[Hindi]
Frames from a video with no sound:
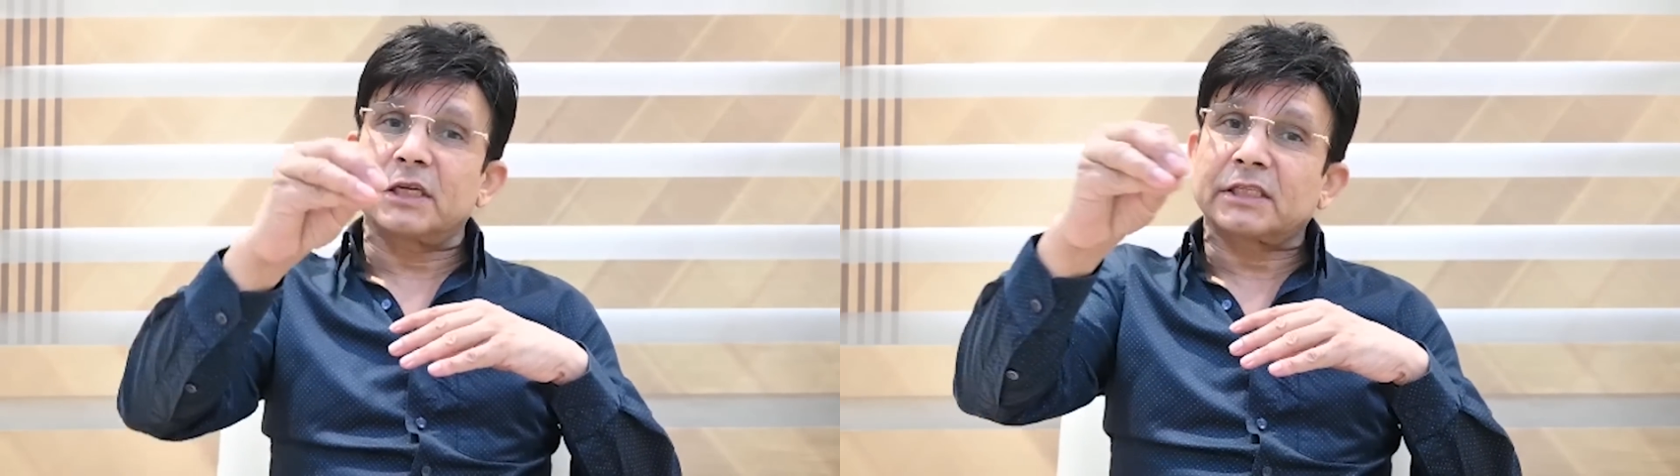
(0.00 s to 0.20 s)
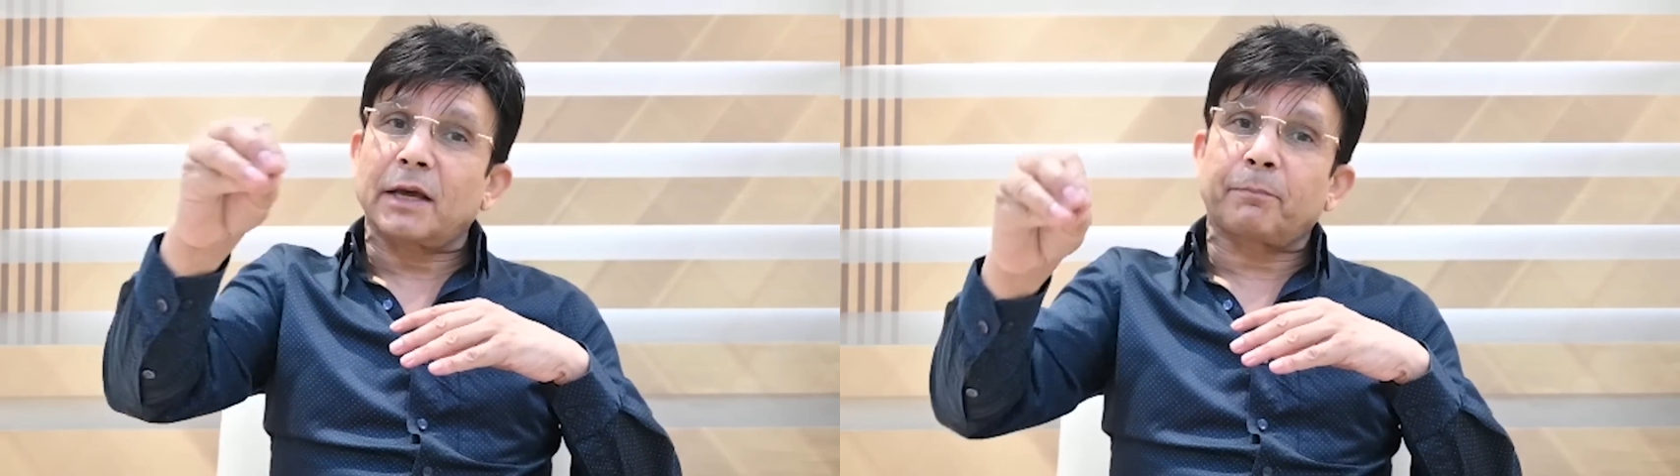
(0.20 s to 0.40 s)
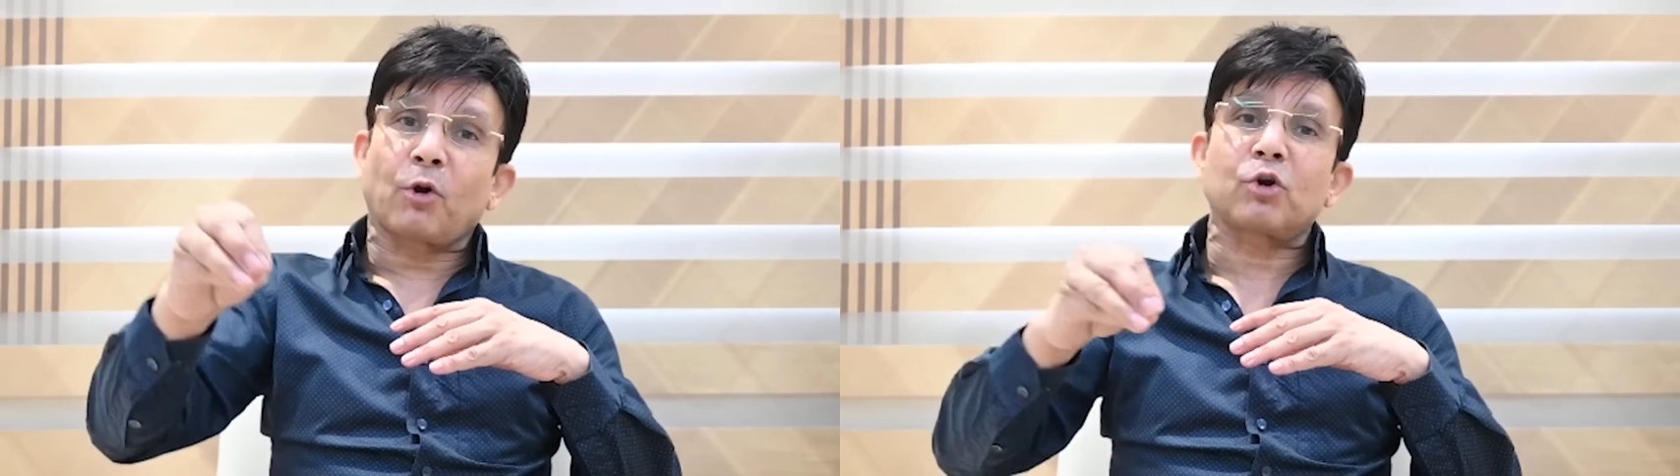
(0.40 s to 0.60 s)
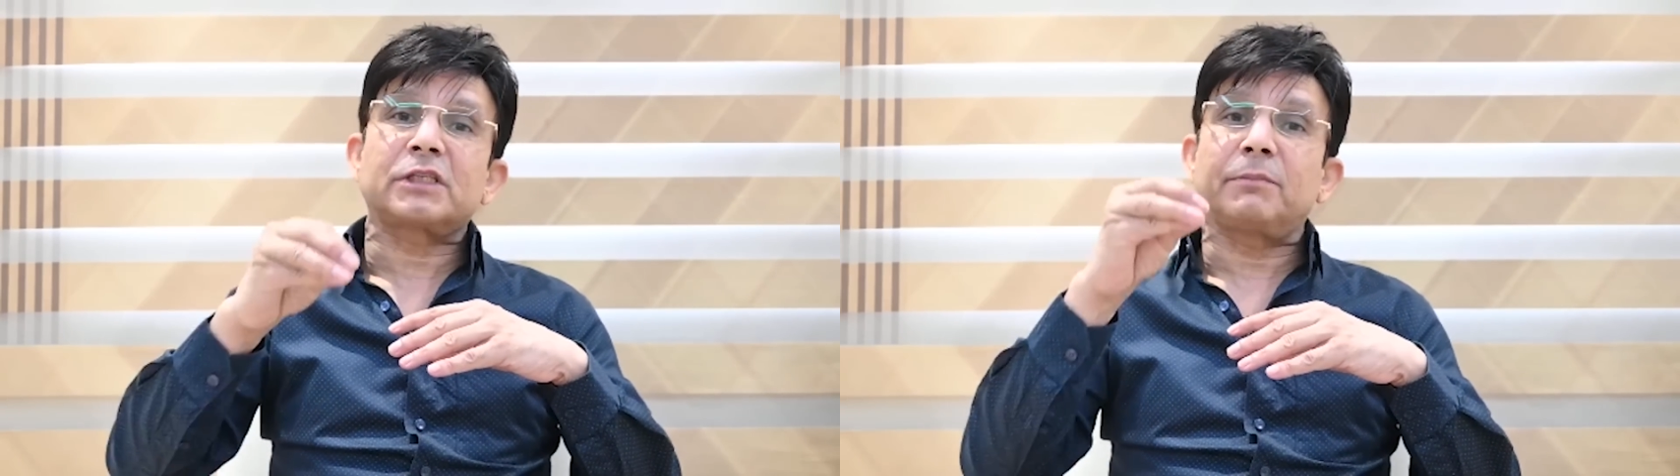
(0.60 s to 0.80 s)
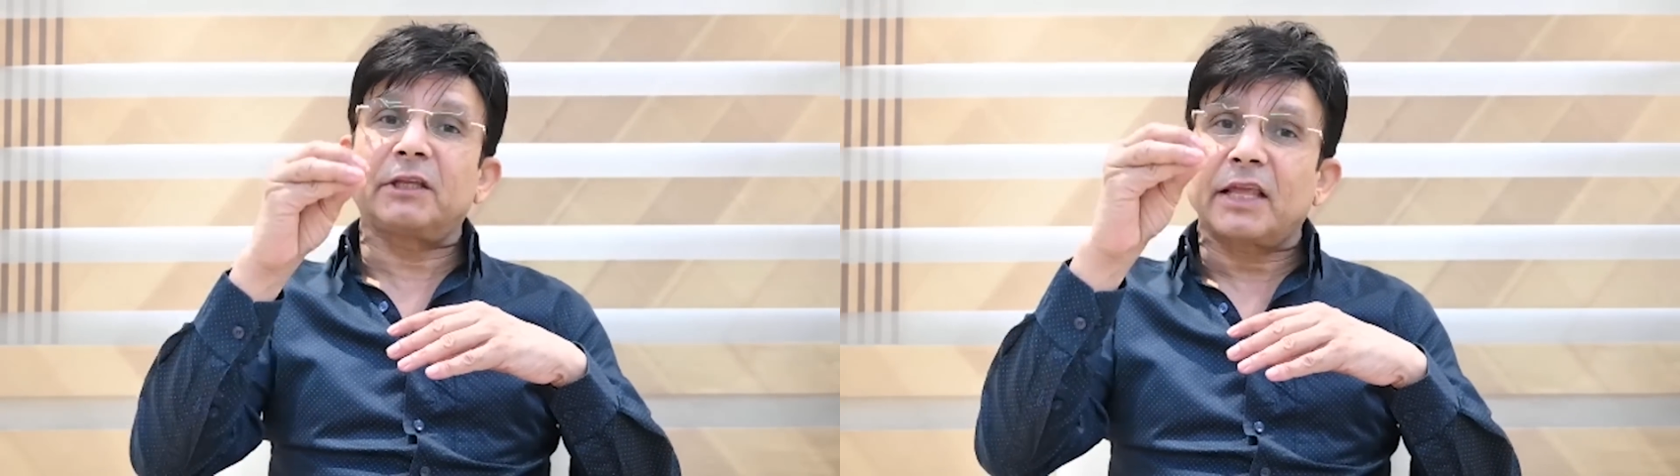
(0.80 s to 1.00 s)
इसके
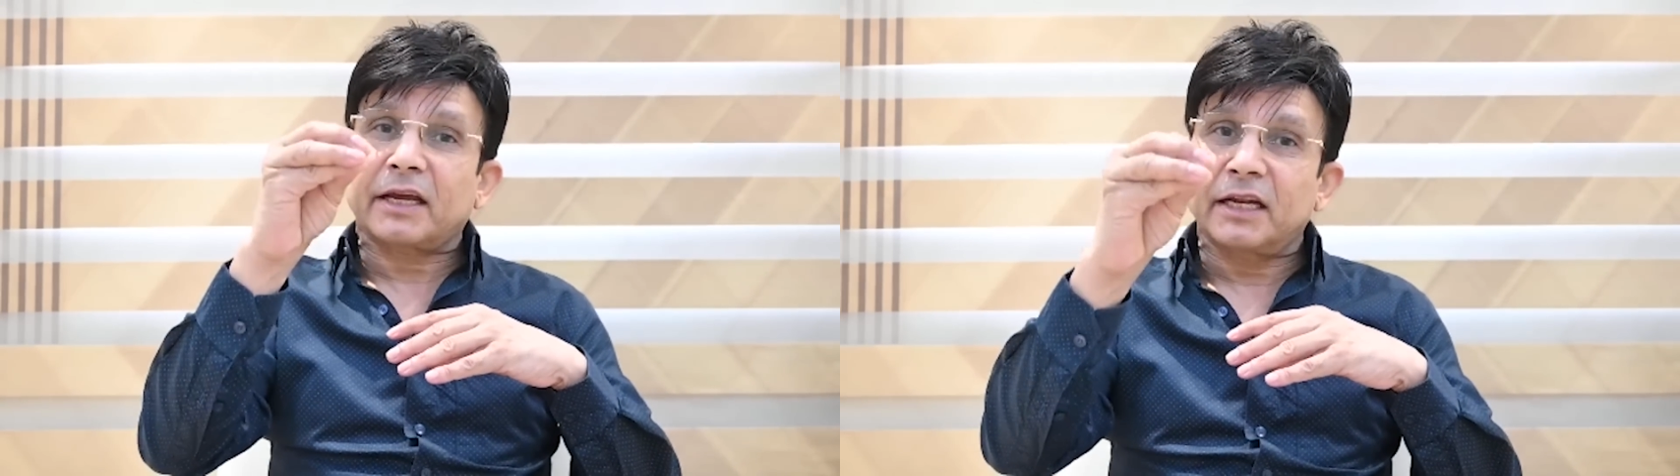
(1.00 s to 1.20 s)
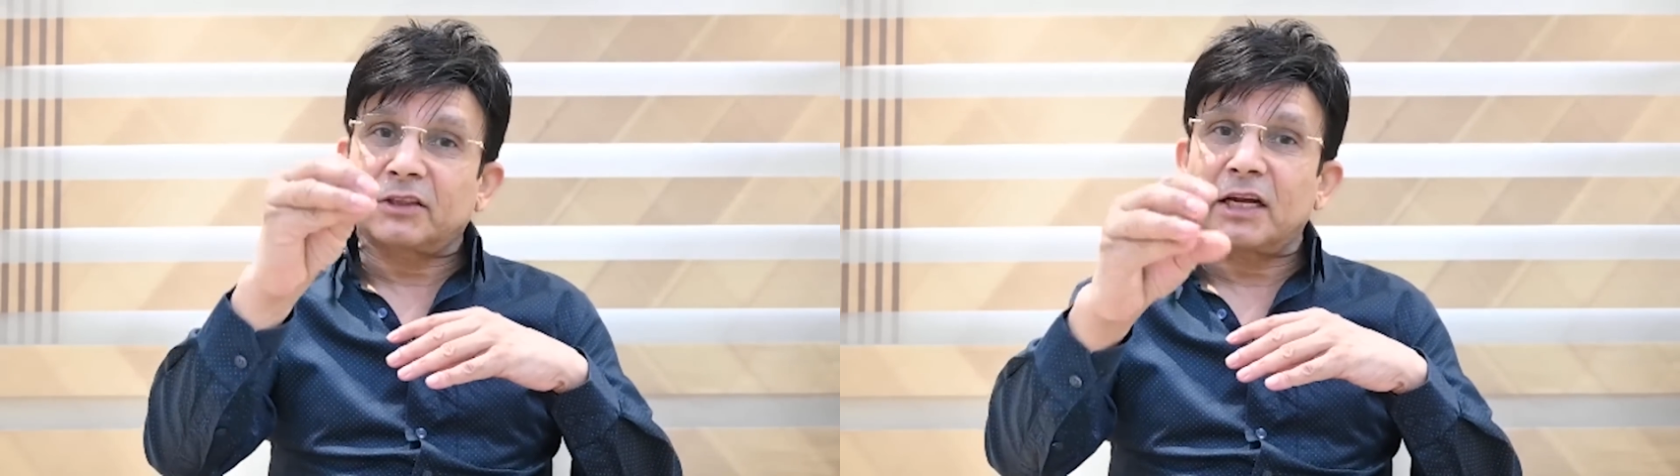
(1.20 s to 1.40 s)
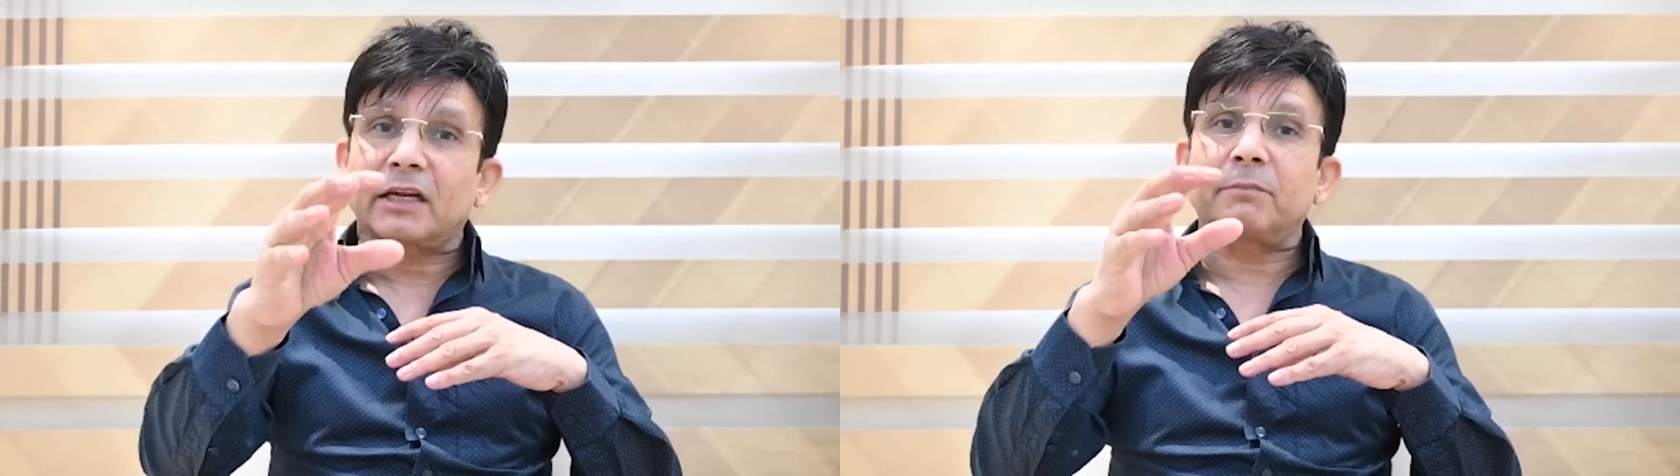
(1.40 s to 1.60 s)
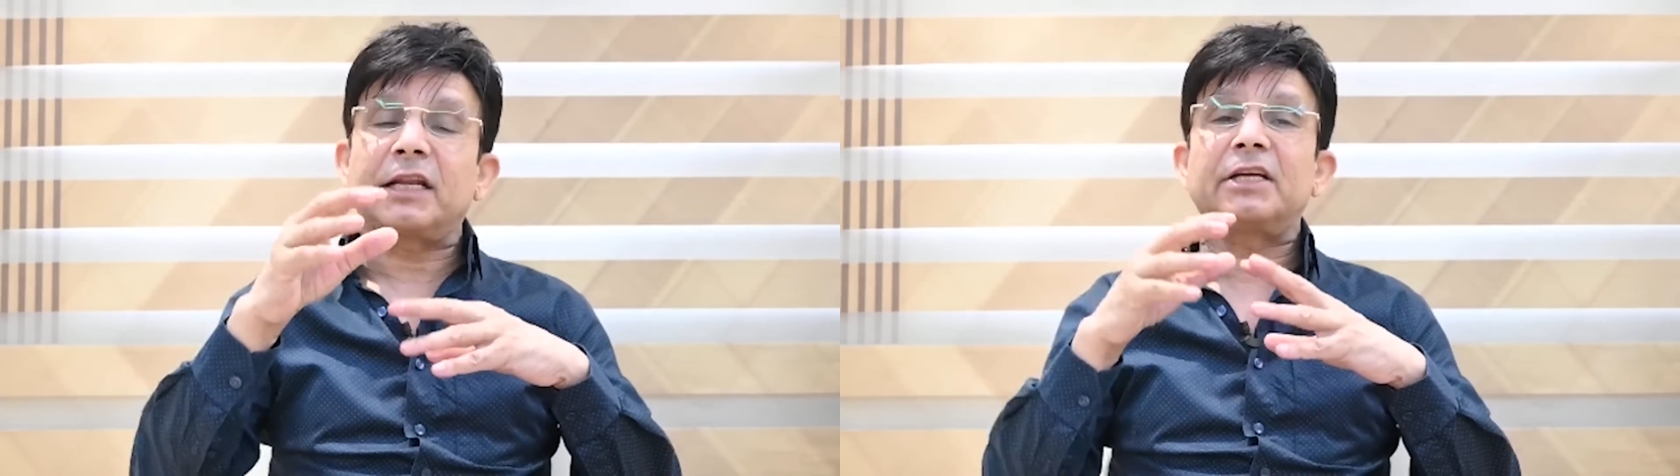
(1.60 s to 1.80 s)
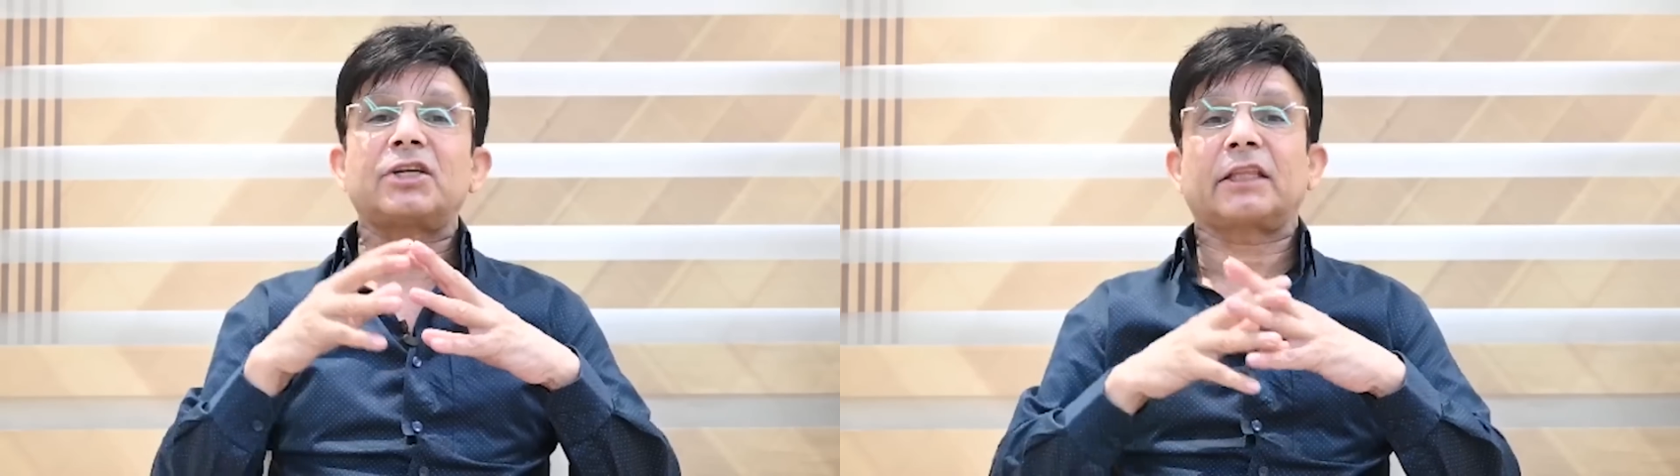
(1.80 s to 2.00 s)
पड़ोसी भी देखने थिएटर में
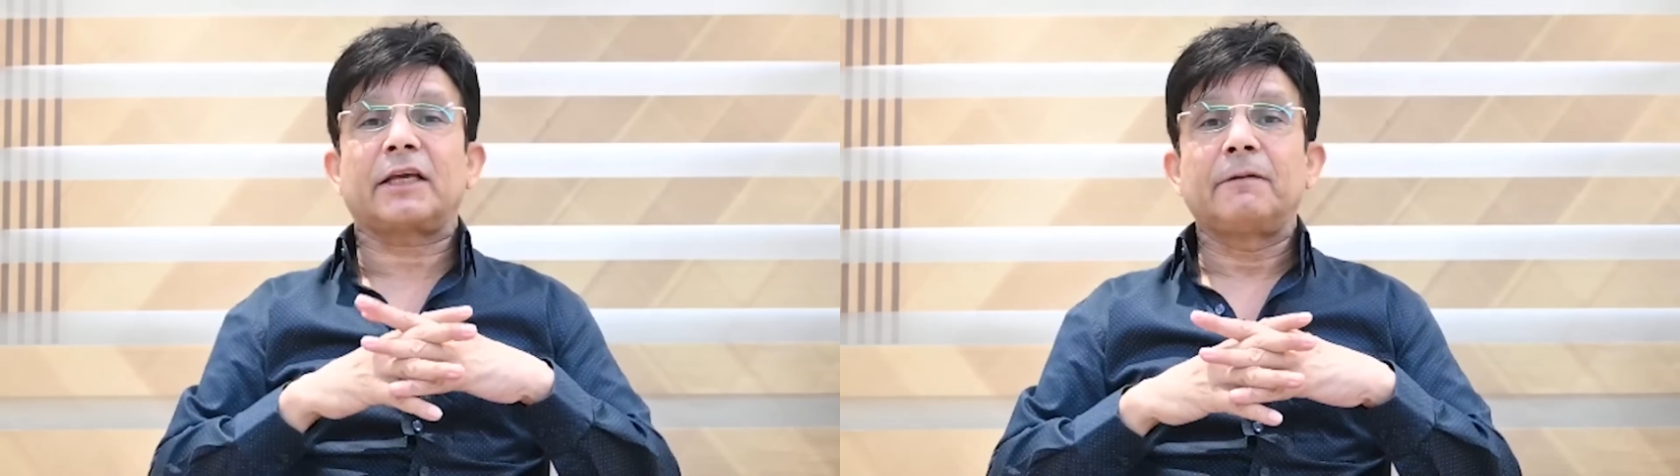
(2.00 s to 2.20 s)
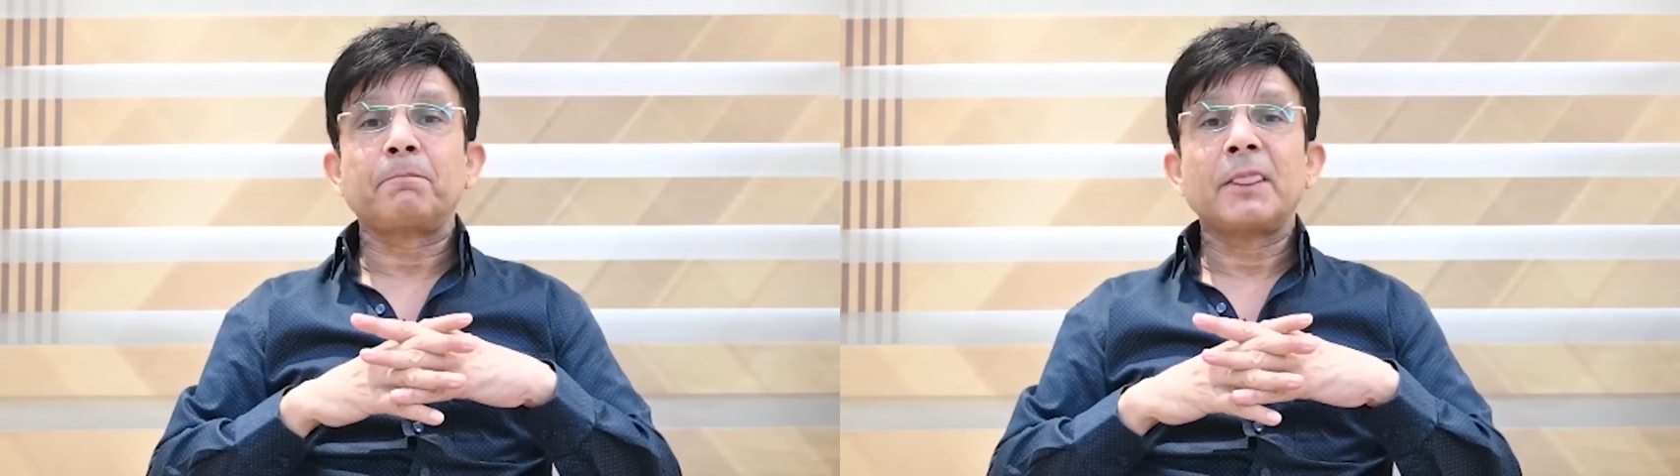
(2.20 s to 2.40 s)
नहीं जाते